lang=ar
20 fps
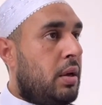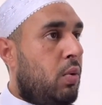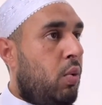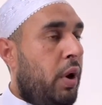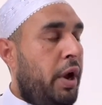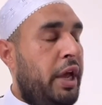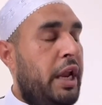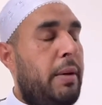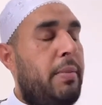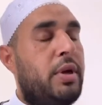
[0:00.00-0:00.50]

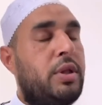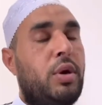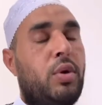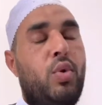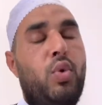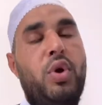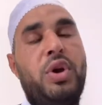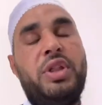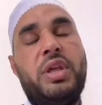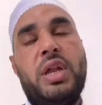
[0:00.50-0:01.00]
وحينما
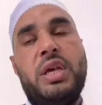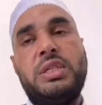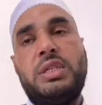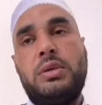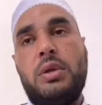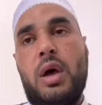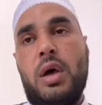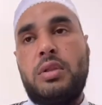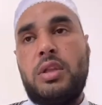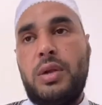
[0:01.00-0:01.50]
تقول اهدنا
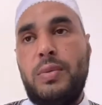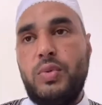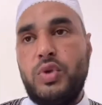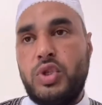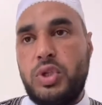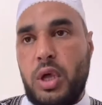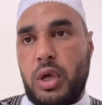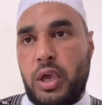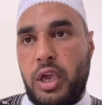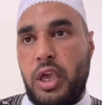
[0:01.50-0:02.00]
الصراط
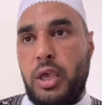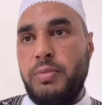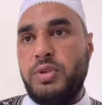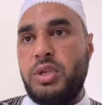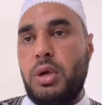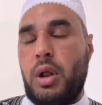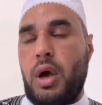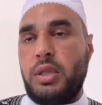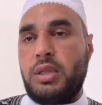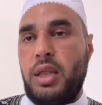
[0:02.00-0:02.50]
المستقيم
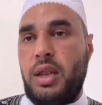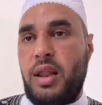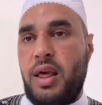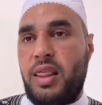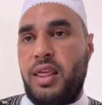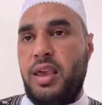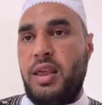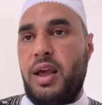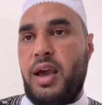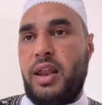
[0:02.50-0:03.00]
صراط
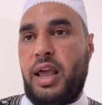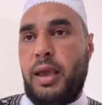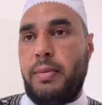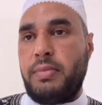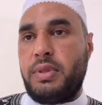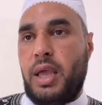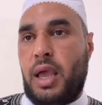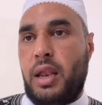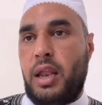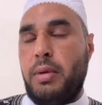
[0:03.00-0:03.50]
الذين
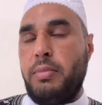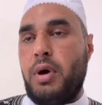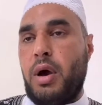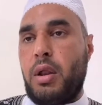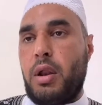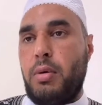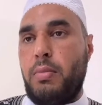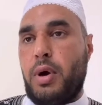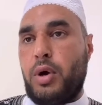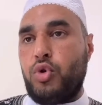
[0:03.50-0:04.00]
أنعمت عليهم
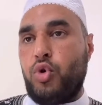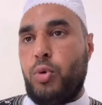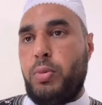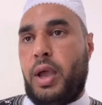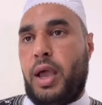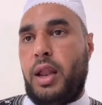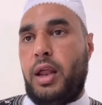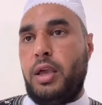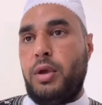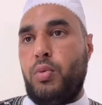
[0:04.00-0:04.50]
غير المغضوب
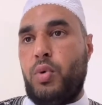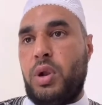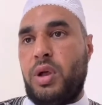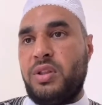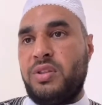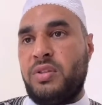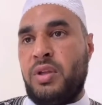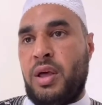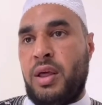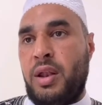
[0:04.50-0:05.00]
عليهم ولا
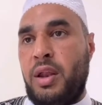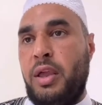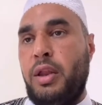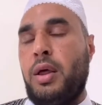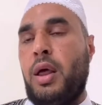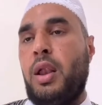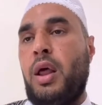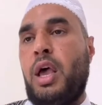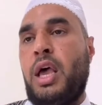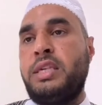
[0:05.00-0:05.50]
الضالين
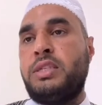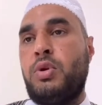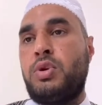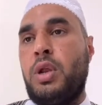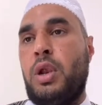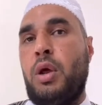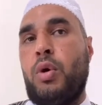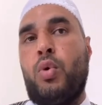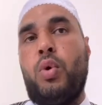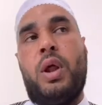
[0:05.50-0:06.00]
الله عز
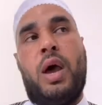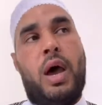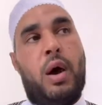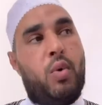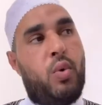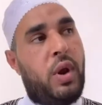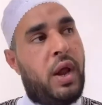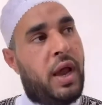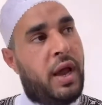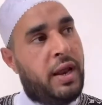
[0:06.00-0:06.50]
وجل يقول
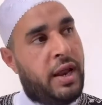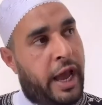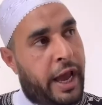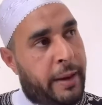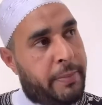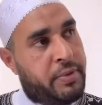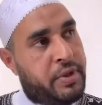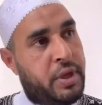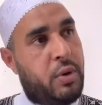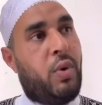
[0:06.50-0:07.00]
هؤلاء
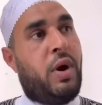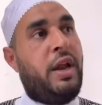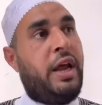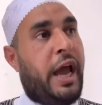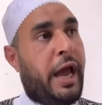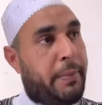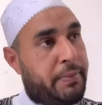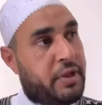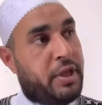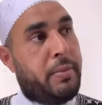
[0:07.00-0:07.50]
لعبدي
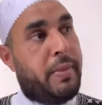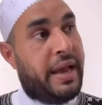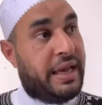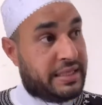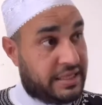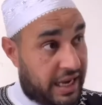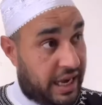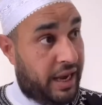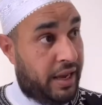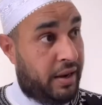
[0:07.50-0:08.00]
ولعبدي ما
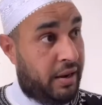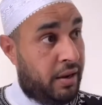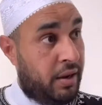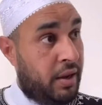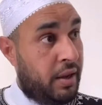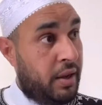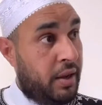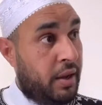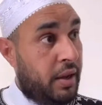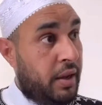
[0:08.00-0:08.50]
سأل
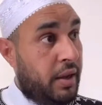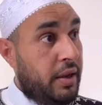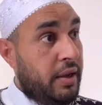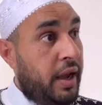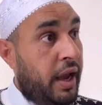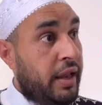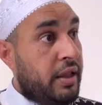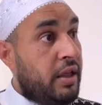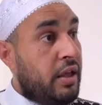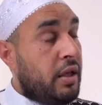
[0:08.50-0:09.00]

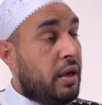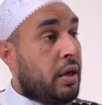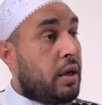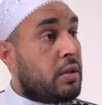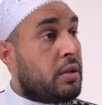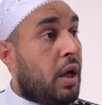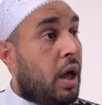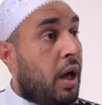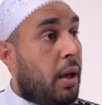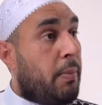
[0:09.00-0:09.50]
يعني
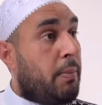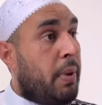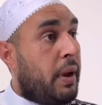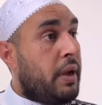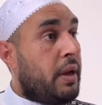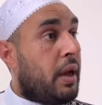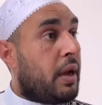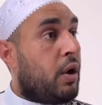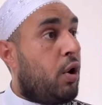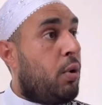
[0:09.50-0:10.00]
خطاب
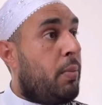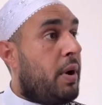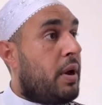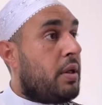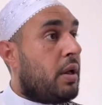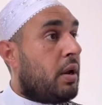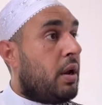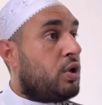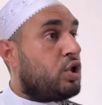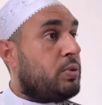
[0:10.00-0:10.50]
بينك وبين
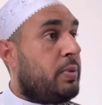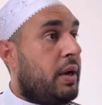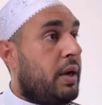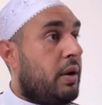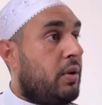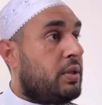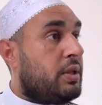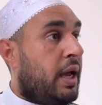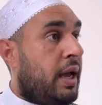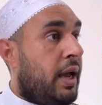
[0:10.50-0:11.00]
الله
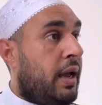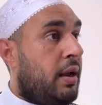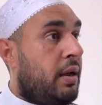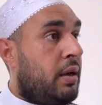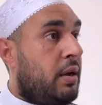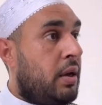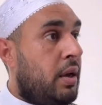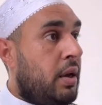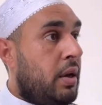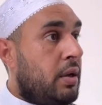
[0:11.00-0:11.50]
سبحانه وتعالى
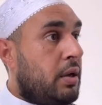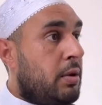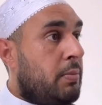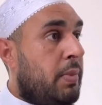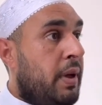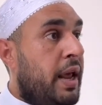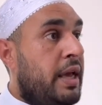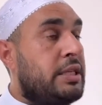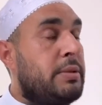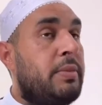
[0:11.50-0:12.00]

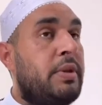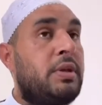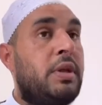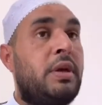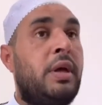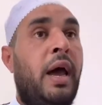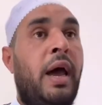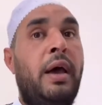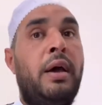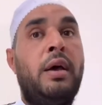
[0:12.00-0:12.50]
يبقى لازم انت
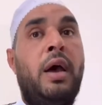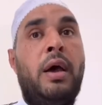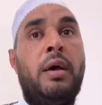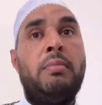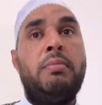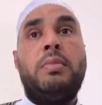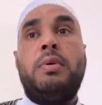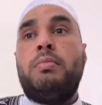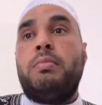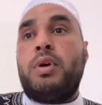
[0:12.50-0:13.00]

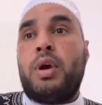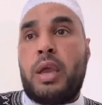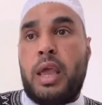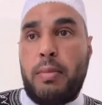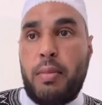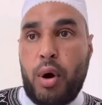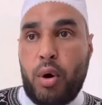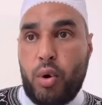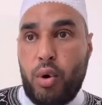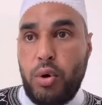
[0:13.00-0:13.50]

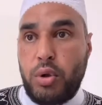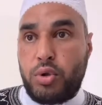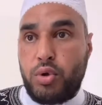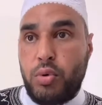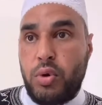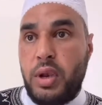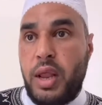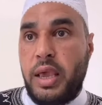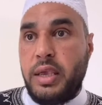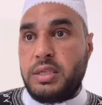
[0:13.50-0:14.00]
كما قلت
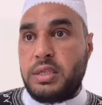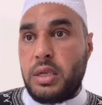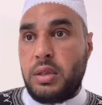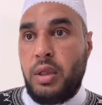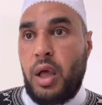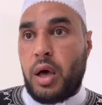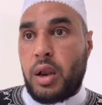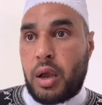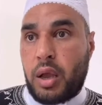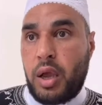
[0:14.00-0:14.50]
ليست
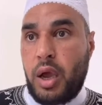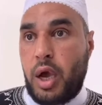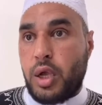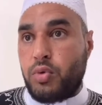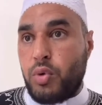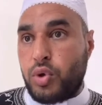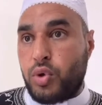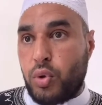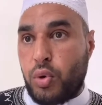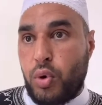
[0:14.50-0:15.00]

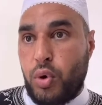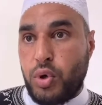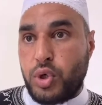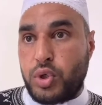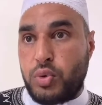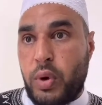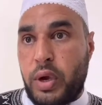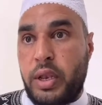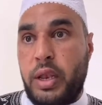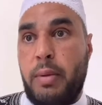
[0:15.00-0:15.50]
حركات
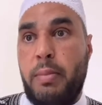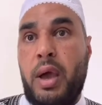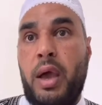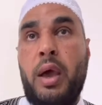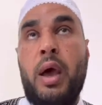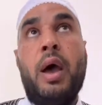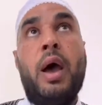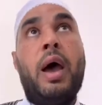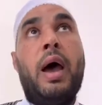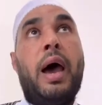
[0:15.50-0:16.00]
وطقوس
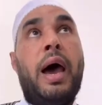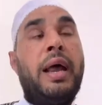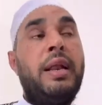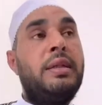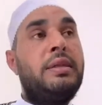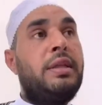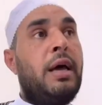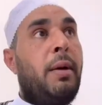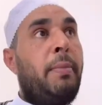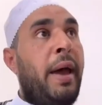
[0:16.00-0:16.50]
وانما
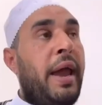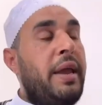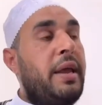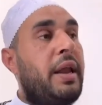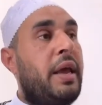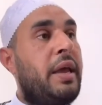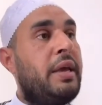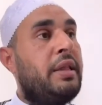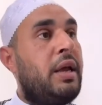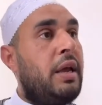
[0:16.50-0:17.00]
انت
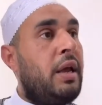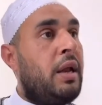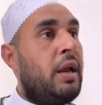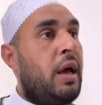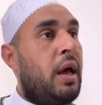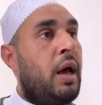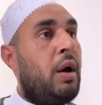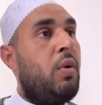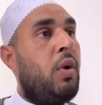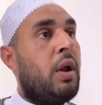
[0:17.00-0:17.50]
بين يدي
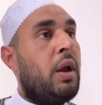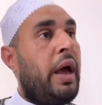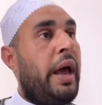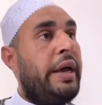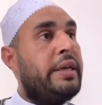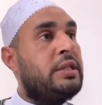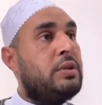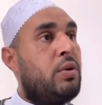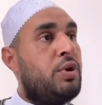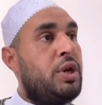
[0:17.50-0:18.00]
الله والله
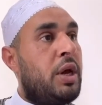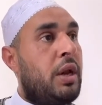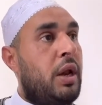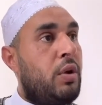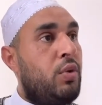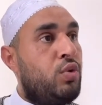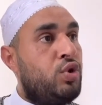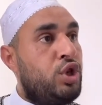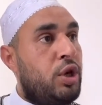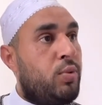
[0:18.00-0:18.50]
عز
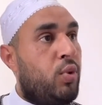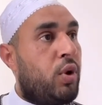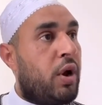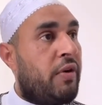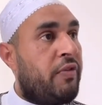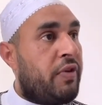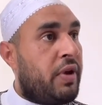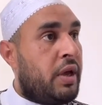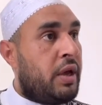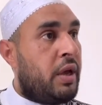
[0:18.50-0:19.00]
وجل
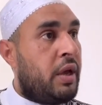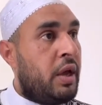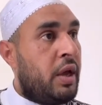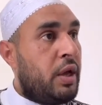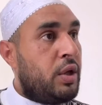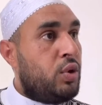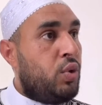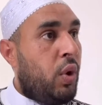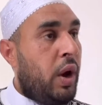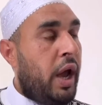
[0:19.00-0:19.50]
يجيبك في
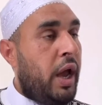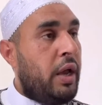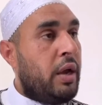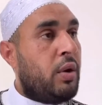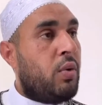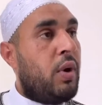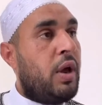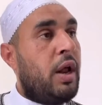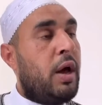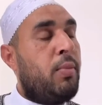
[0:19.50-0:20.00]
دعائك
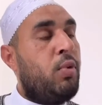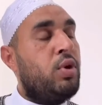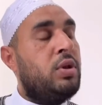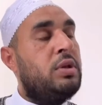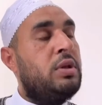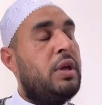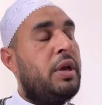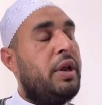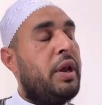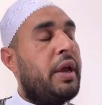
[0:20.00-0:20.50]
ولا
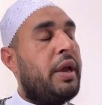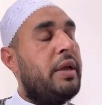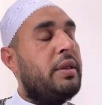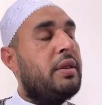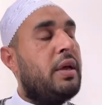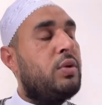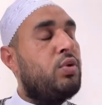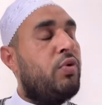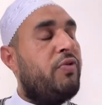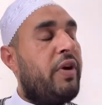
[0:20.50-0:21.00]
بد انك
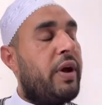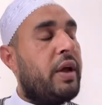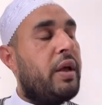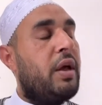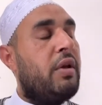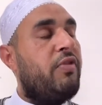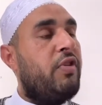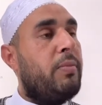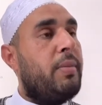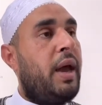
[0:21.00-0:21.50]
انت
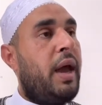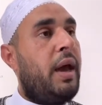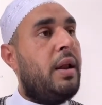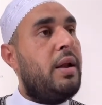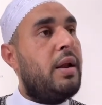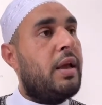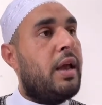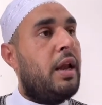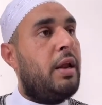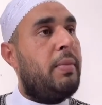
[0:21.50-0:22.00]
تفكر في معاني
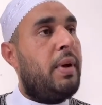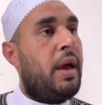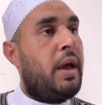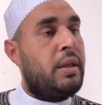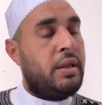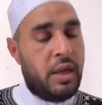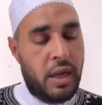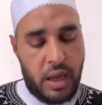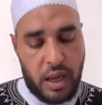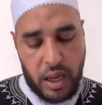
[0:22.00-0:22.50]

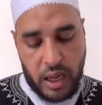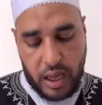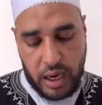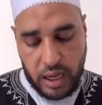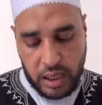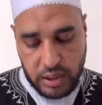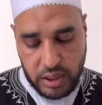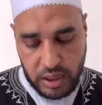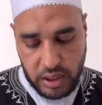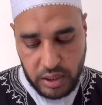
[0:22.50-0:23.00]
الكلمات
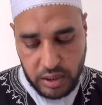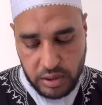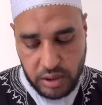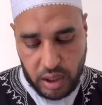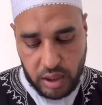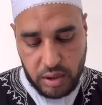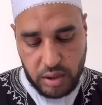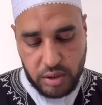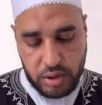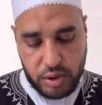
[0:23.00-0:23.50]
التي
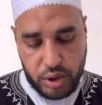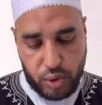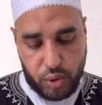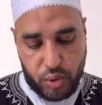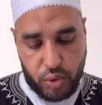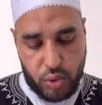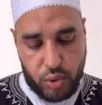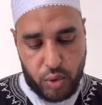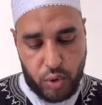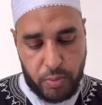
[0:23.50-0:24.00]

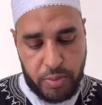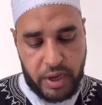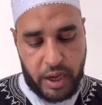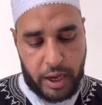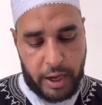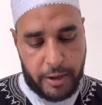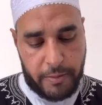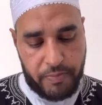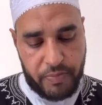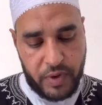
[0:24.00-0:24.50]
تنطق
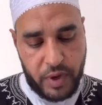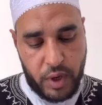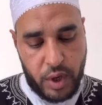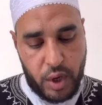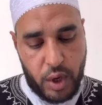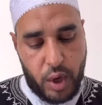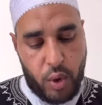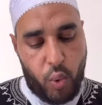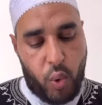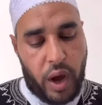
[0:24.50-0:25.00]
بها
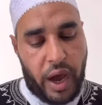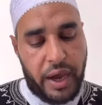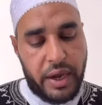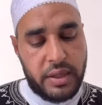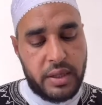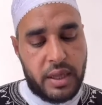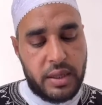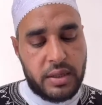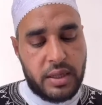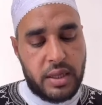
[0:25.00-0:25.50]

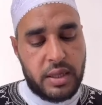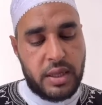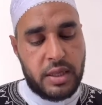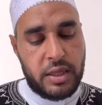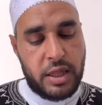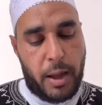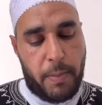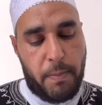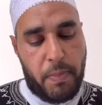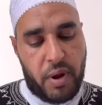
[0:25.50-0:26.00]
وايضا
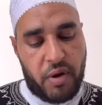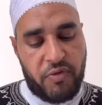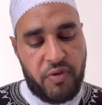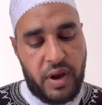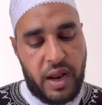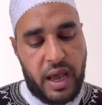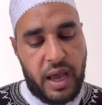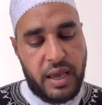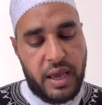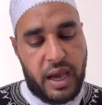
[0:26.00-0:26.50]
تتدبر في
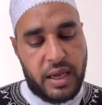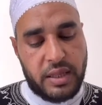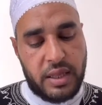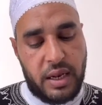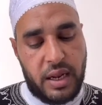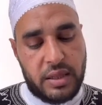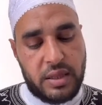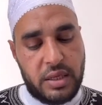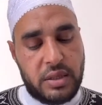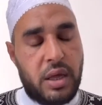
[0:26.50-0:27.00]
الايات
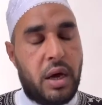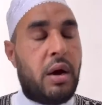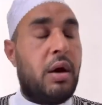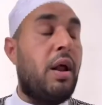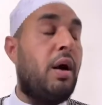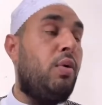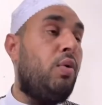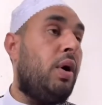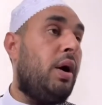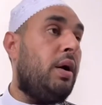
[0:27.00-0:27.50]
التي
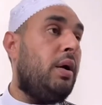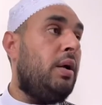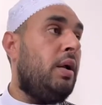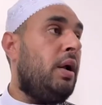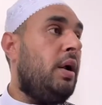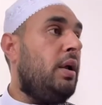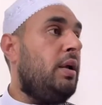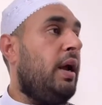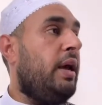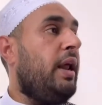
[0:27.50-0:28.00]
تقراها
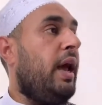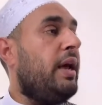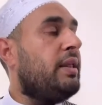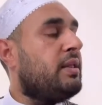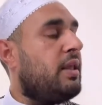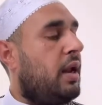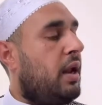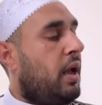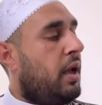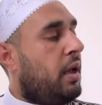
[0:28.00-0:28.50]
يعني
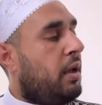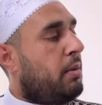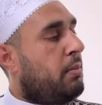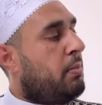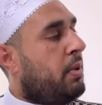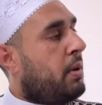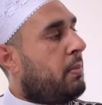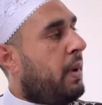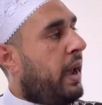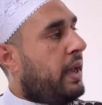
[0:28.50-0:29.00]
حتى
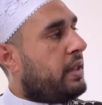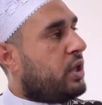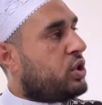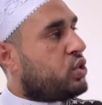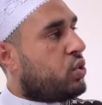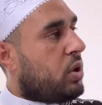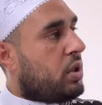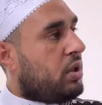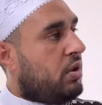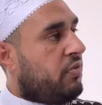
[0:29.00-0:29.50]
بعد سوره